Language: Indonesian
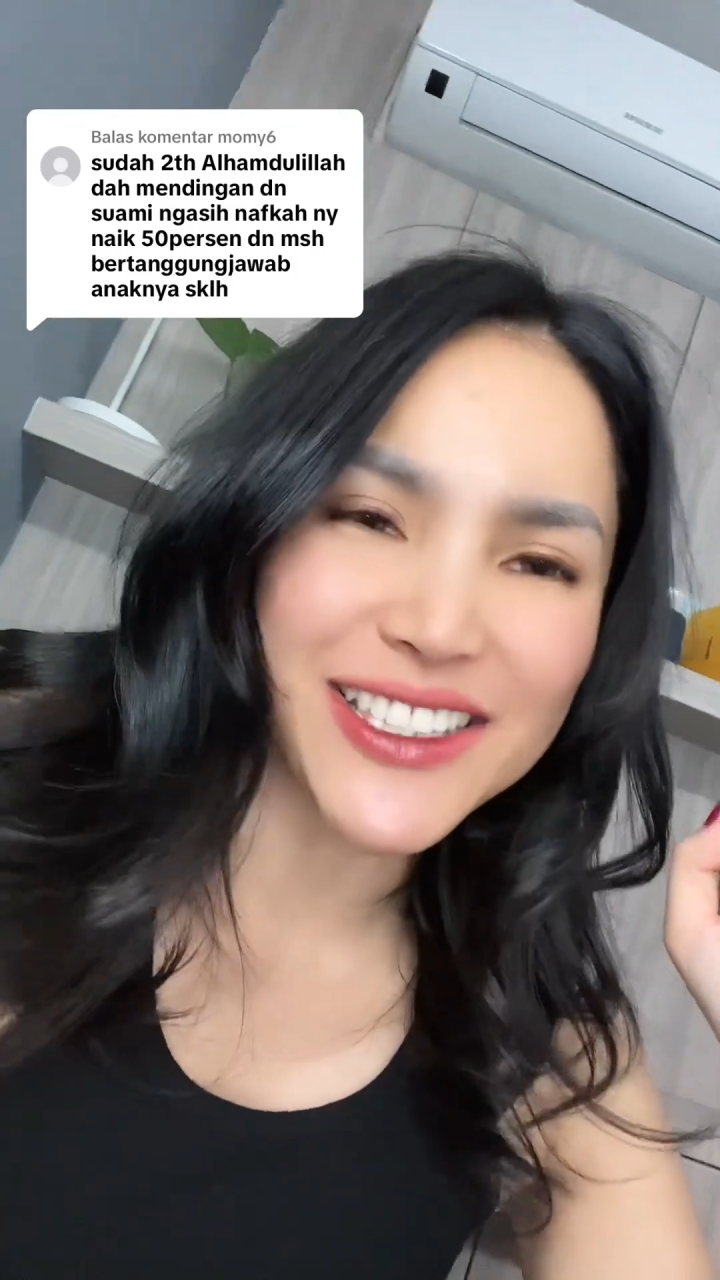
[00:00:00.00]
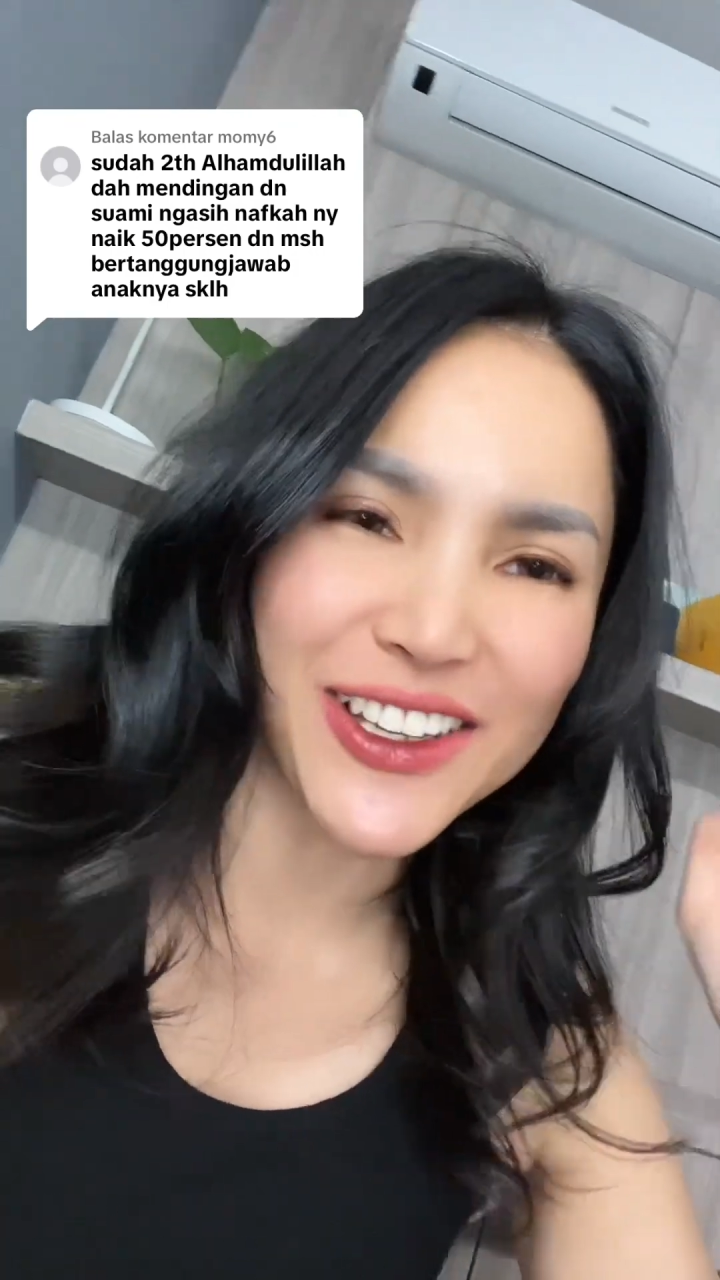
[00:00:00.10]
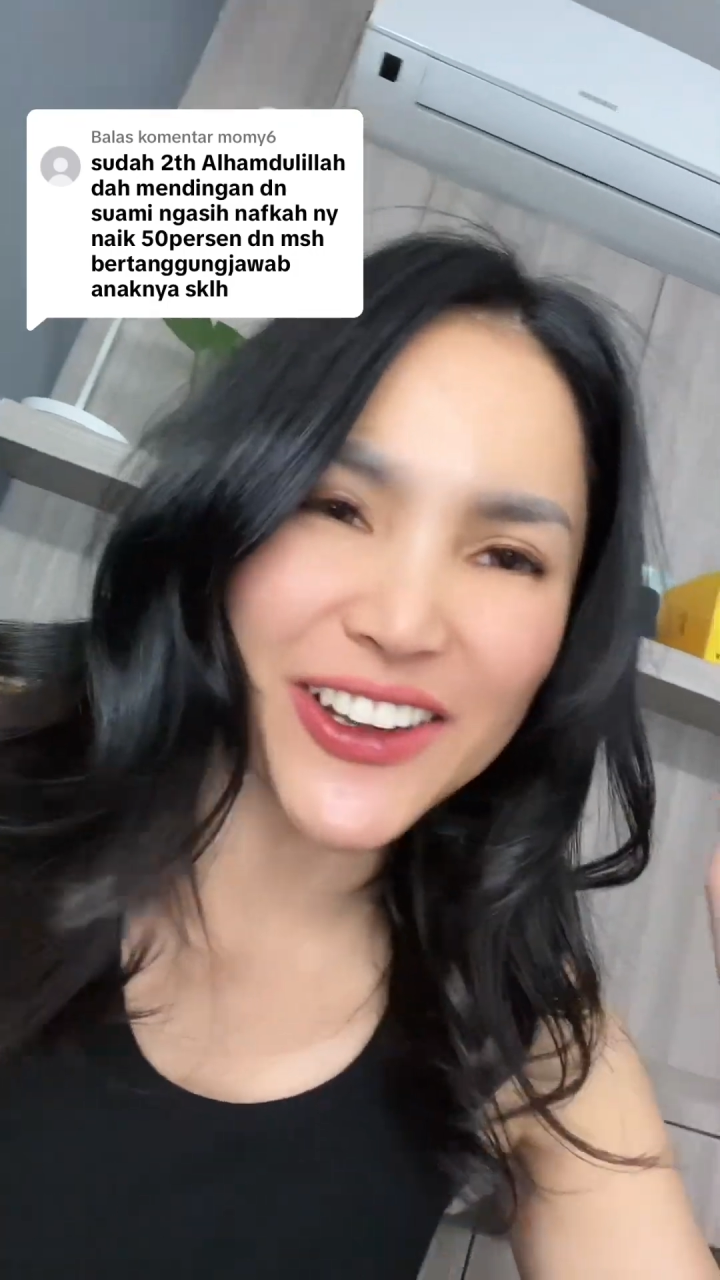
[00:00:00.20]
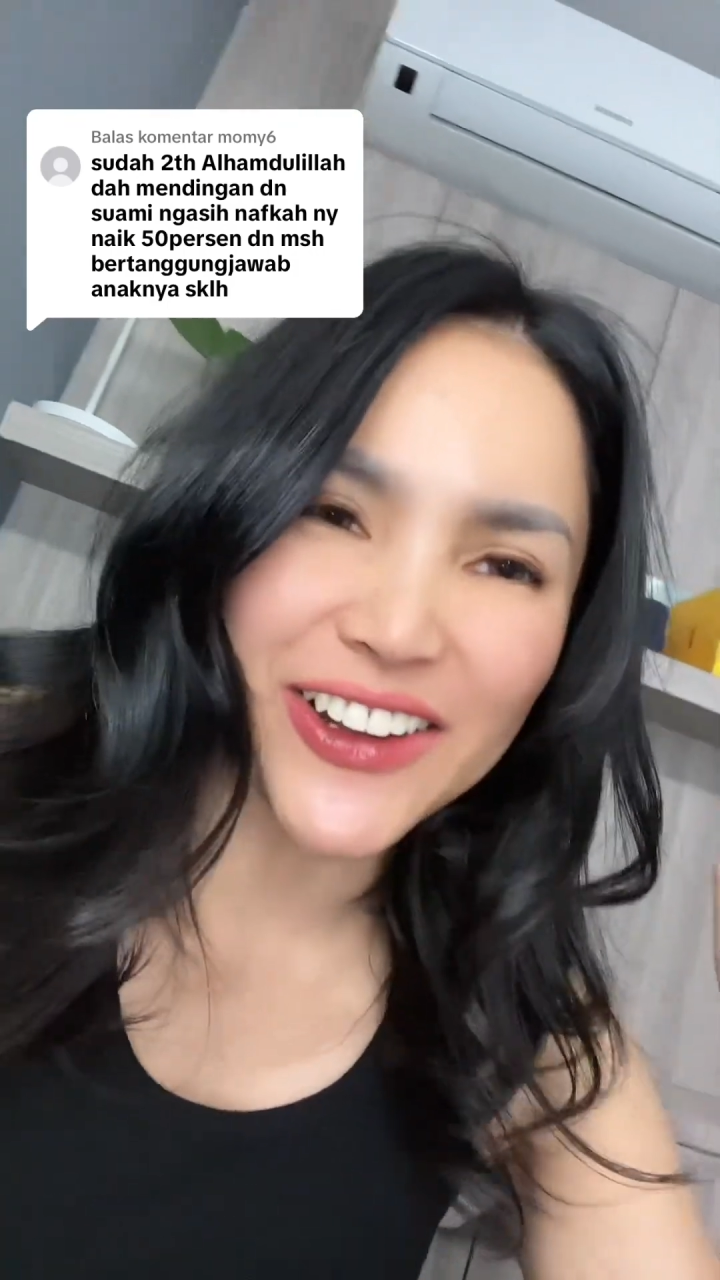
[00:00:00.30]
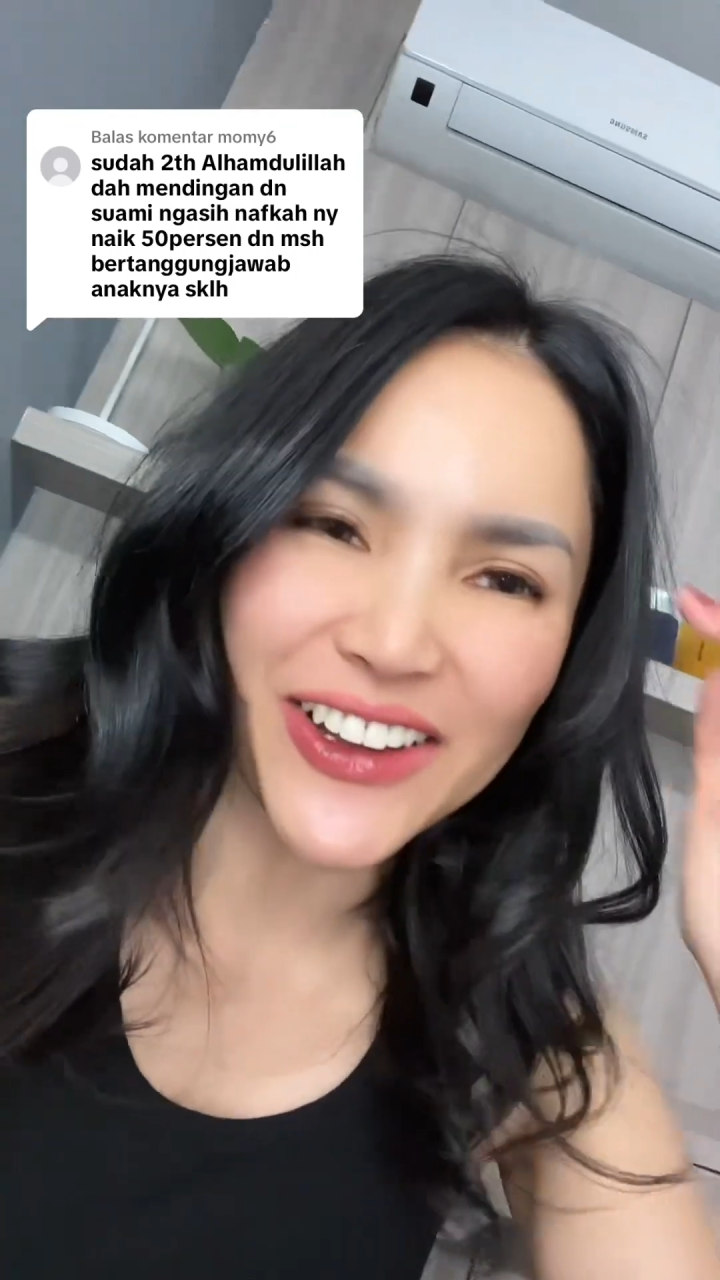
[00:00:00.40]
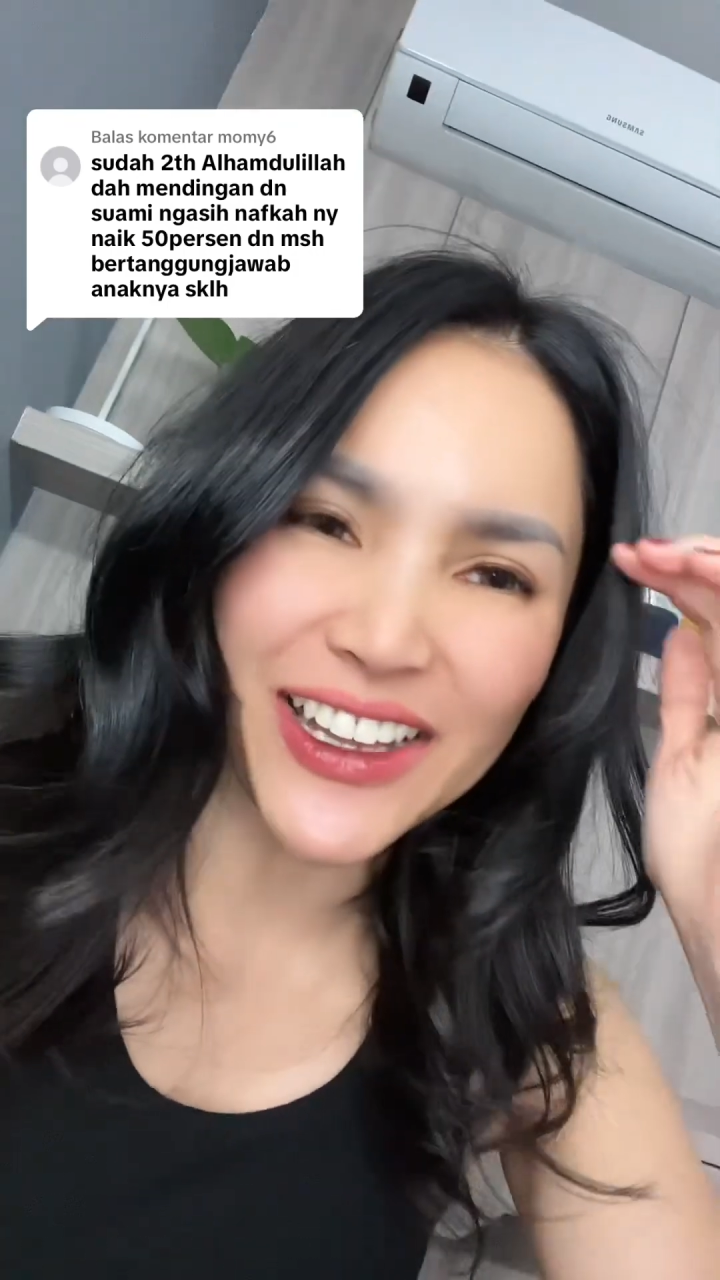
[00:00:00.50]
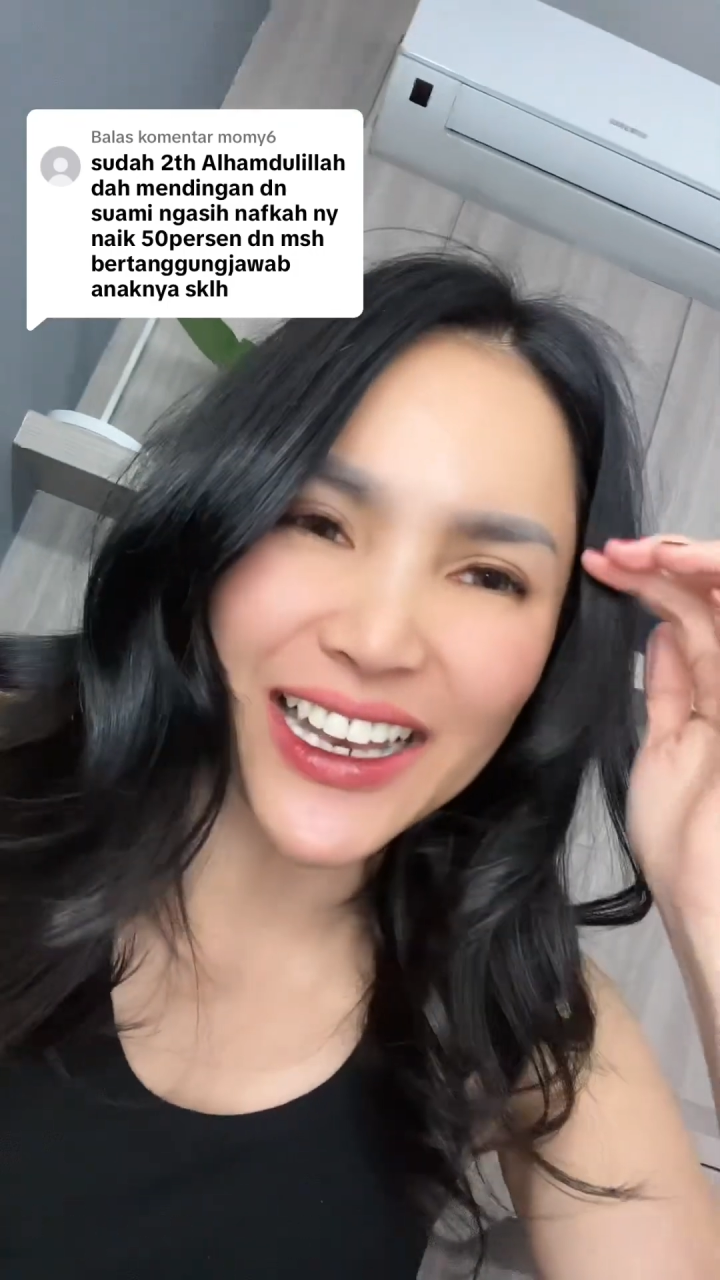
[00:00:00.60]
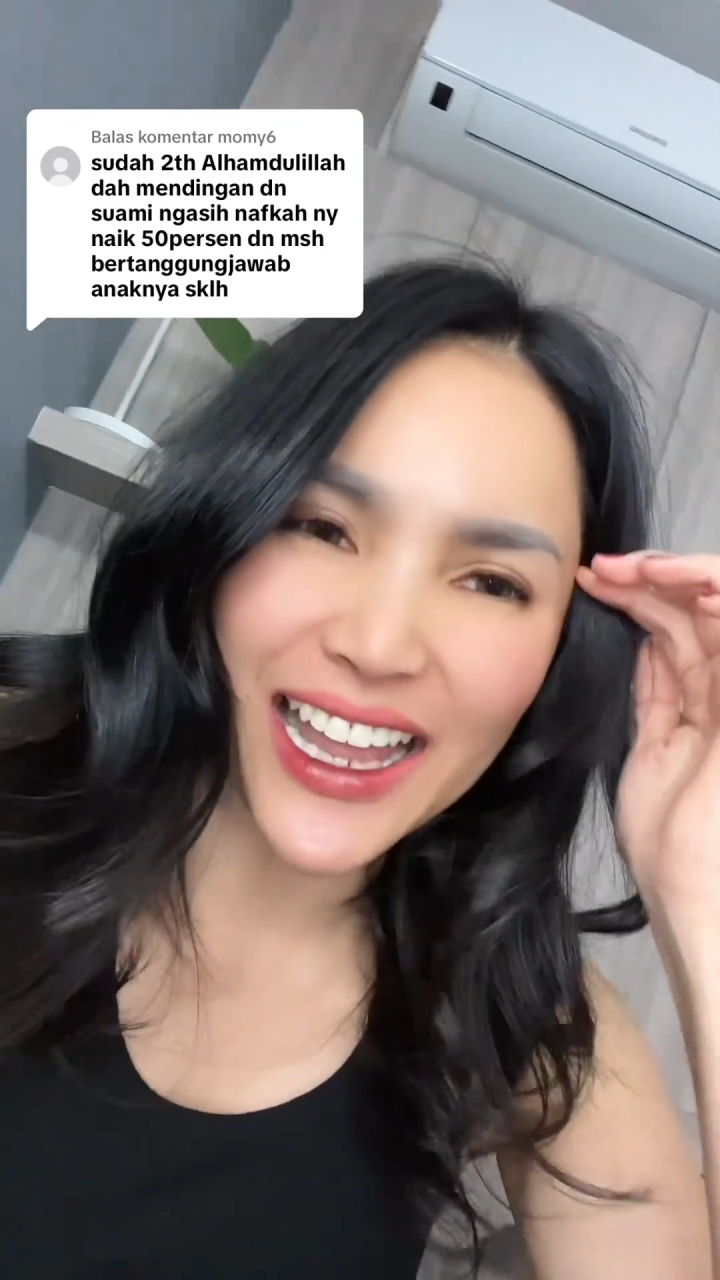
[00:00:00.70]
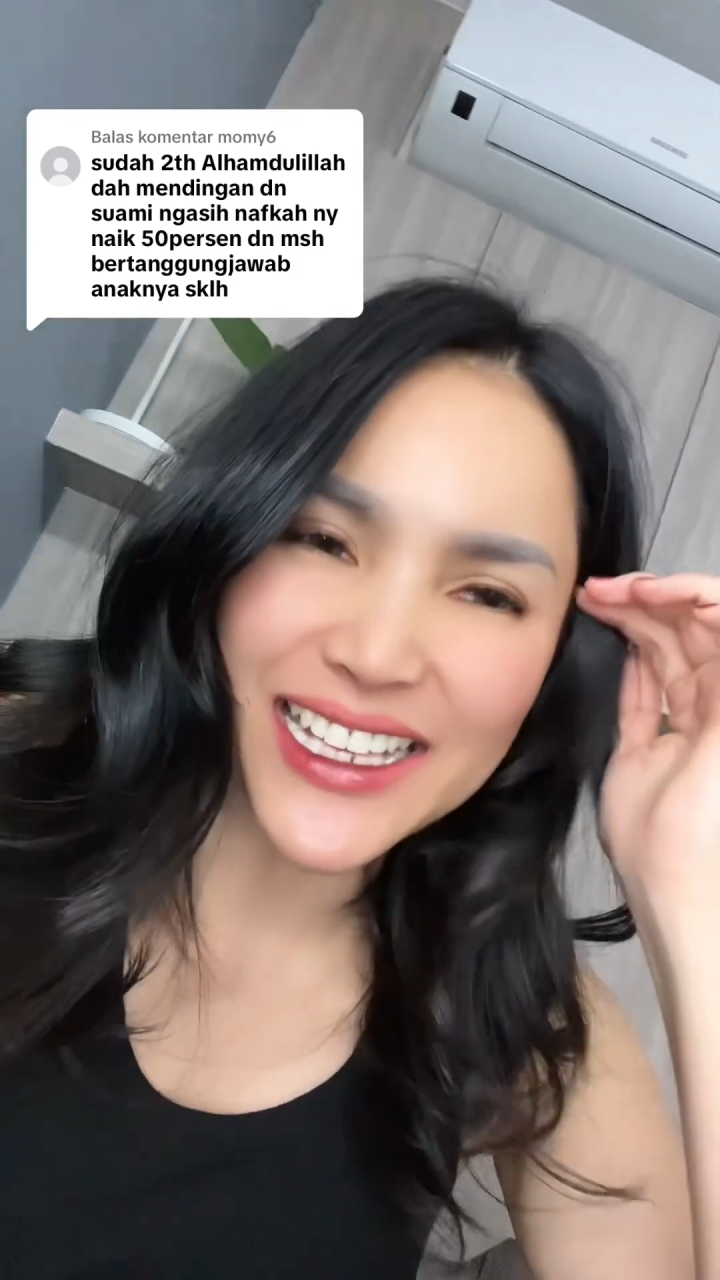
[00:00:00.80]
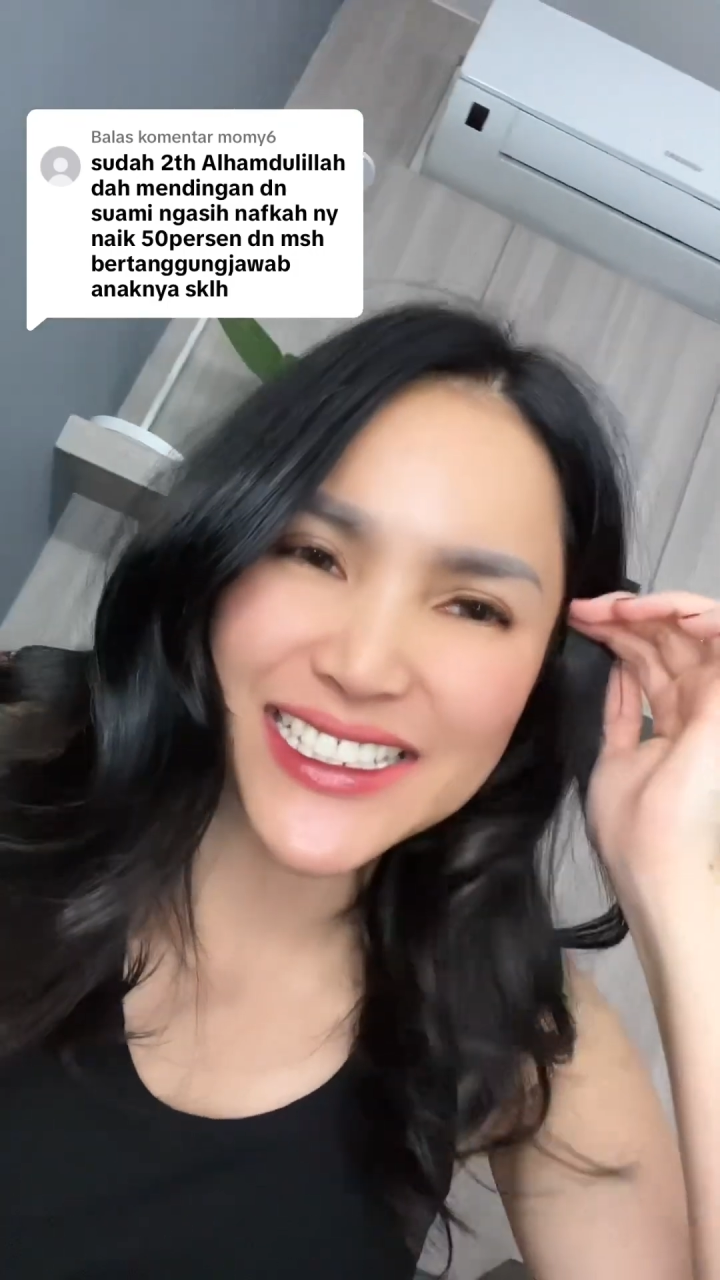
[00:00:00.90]

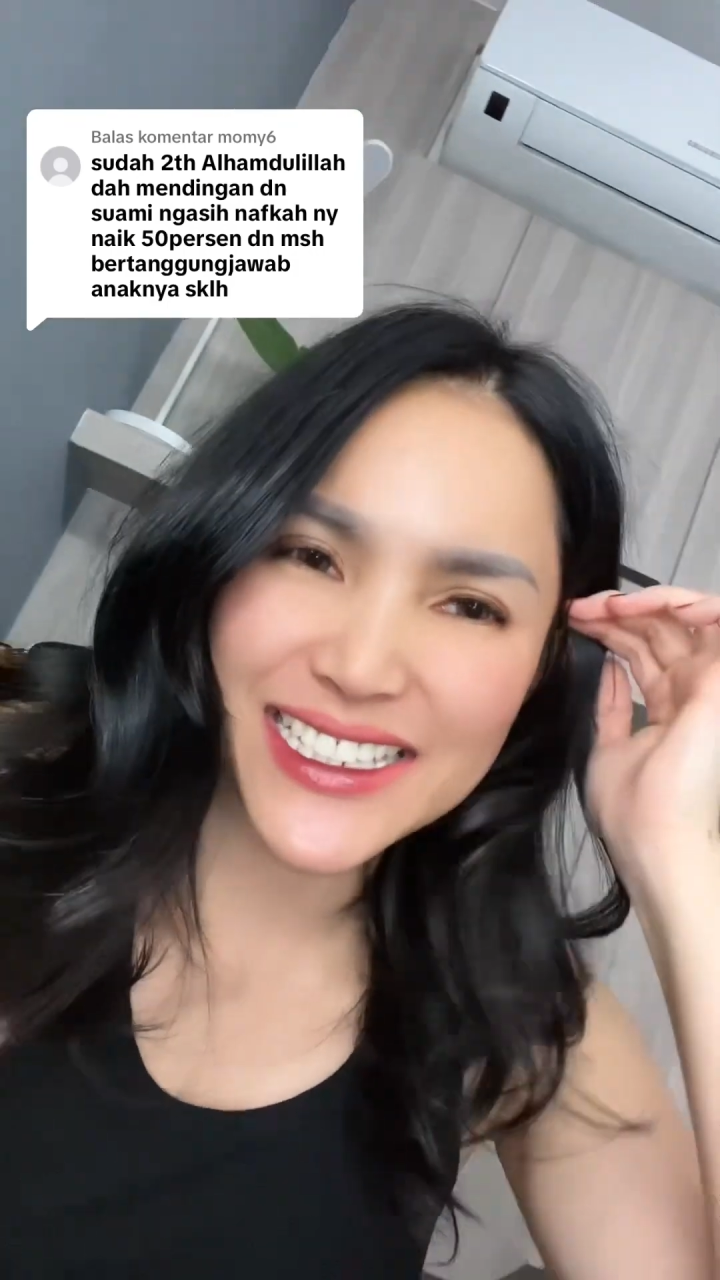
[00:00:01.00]
sekolah.